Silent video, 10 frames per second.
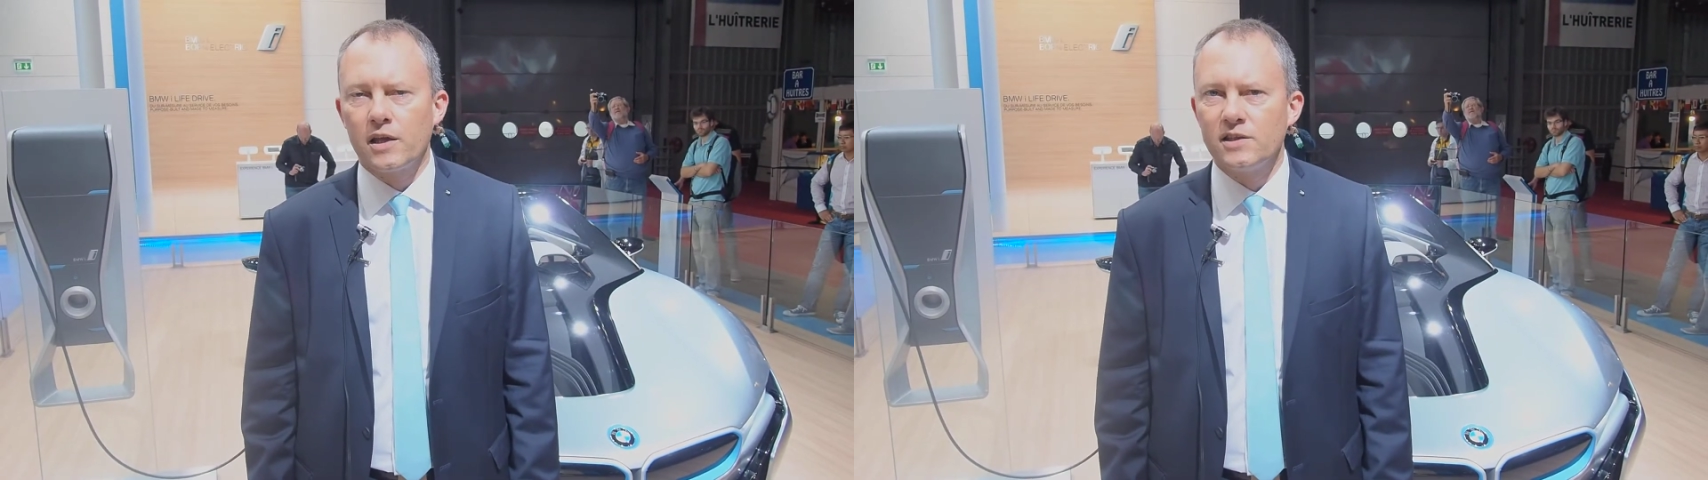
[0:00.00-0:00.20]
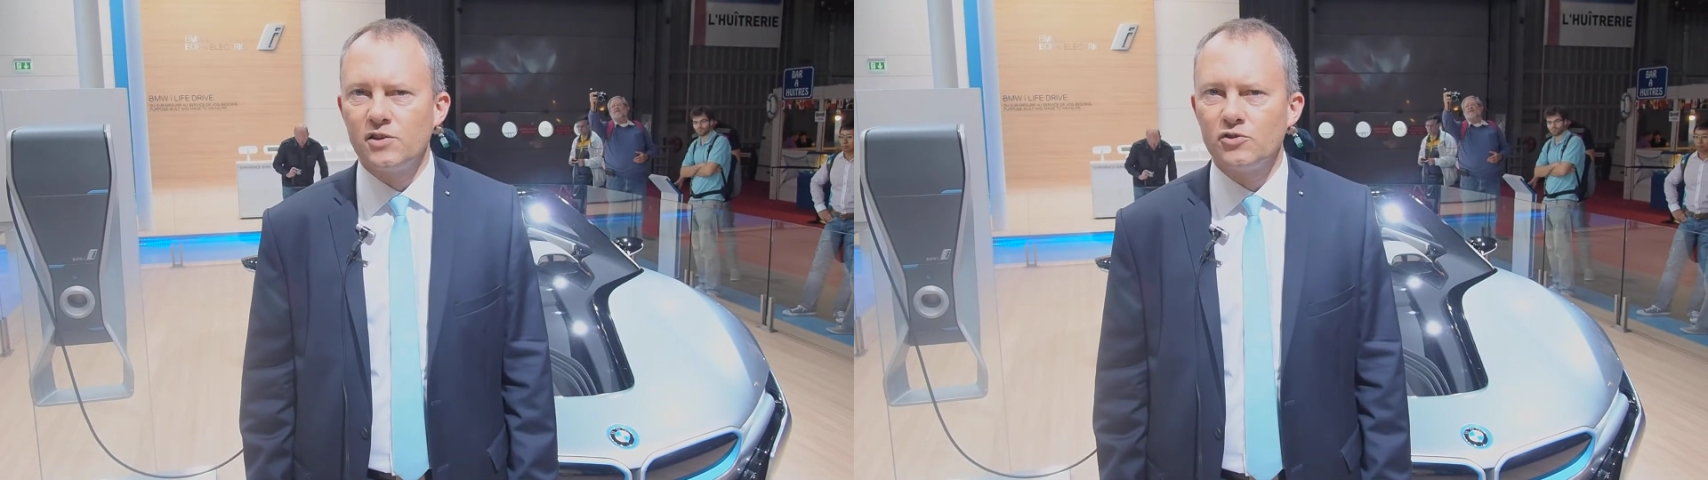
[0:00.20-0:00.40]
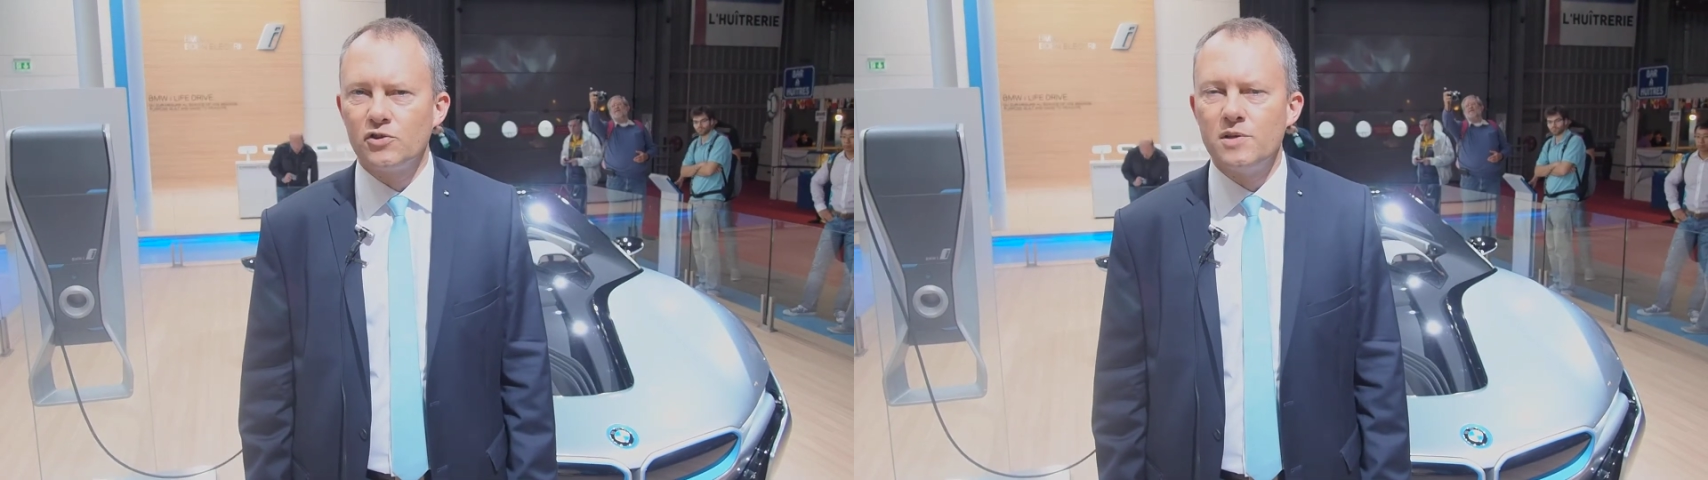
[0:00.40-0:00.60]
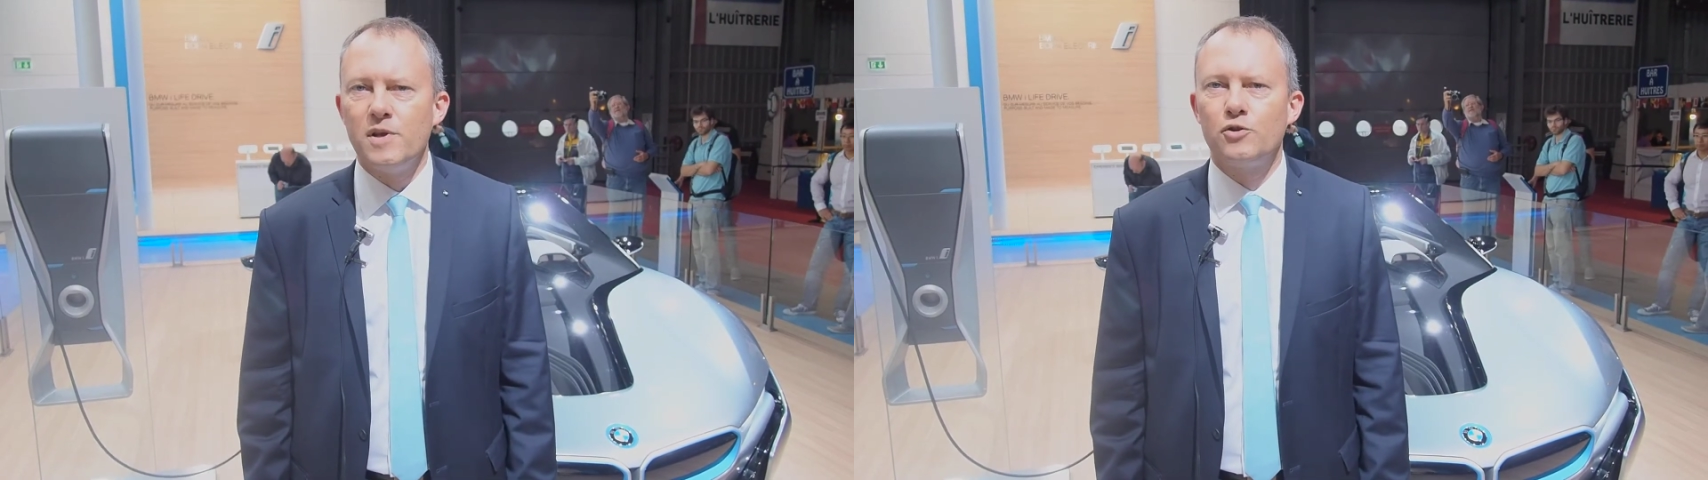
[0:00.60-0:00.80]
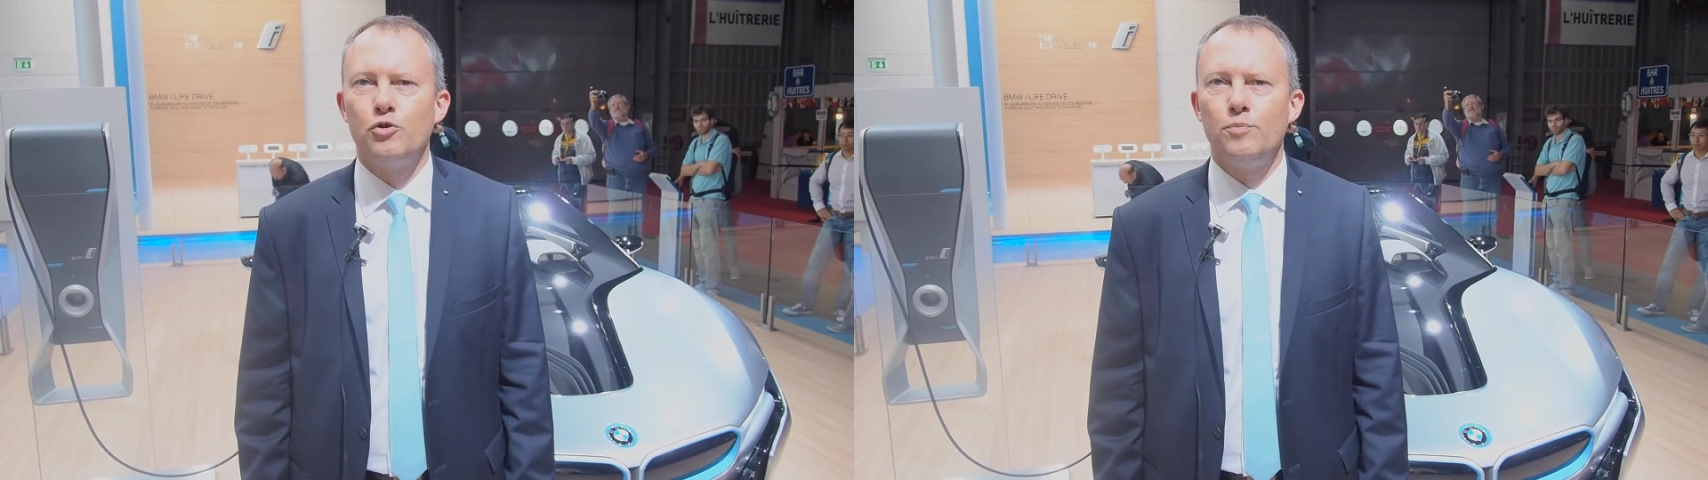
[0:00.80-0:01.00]
1500
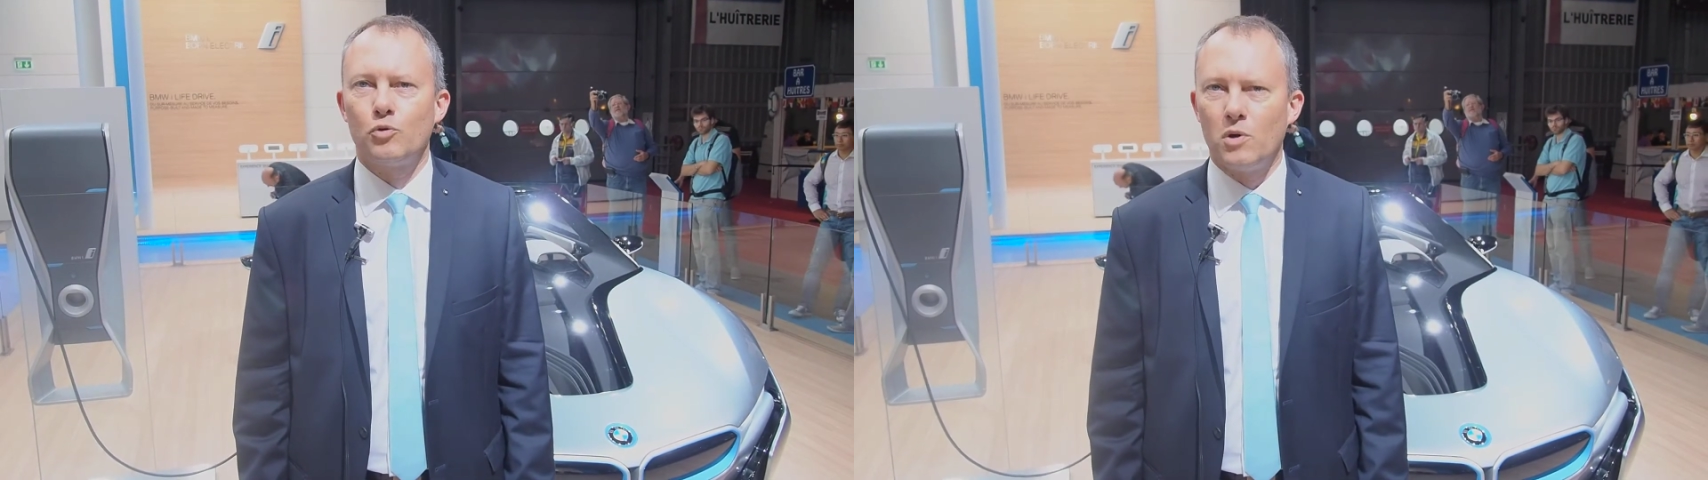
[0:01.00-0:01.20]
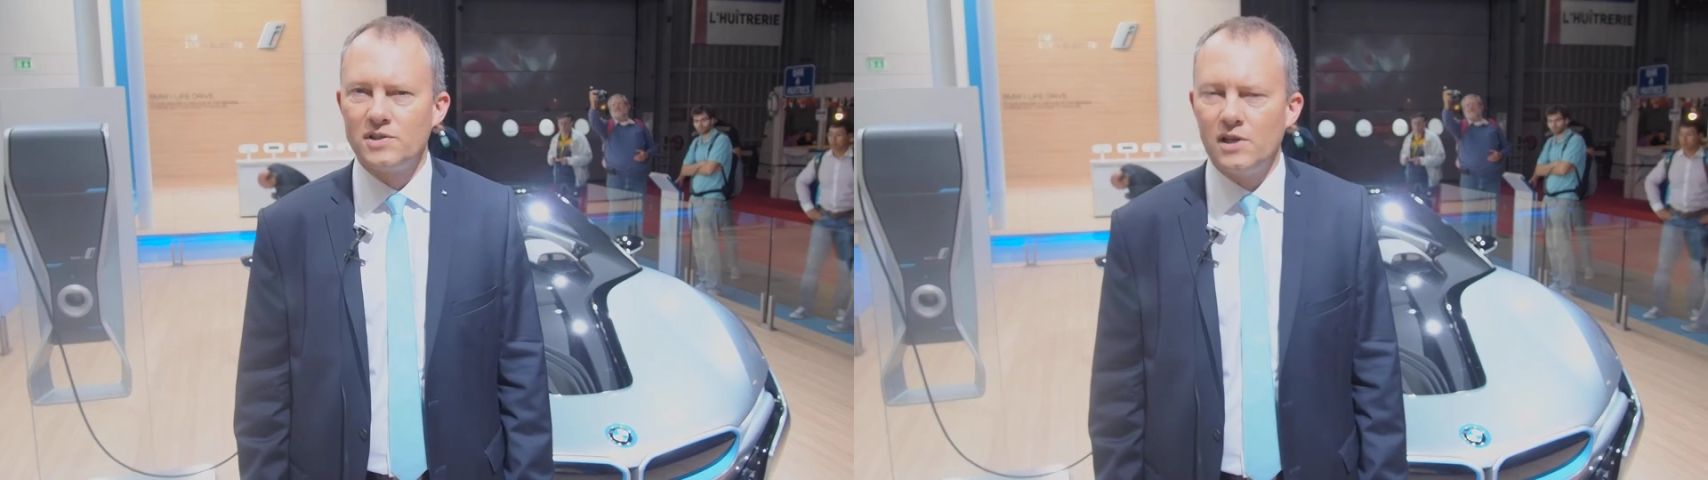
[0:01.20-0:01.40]
cm3, 3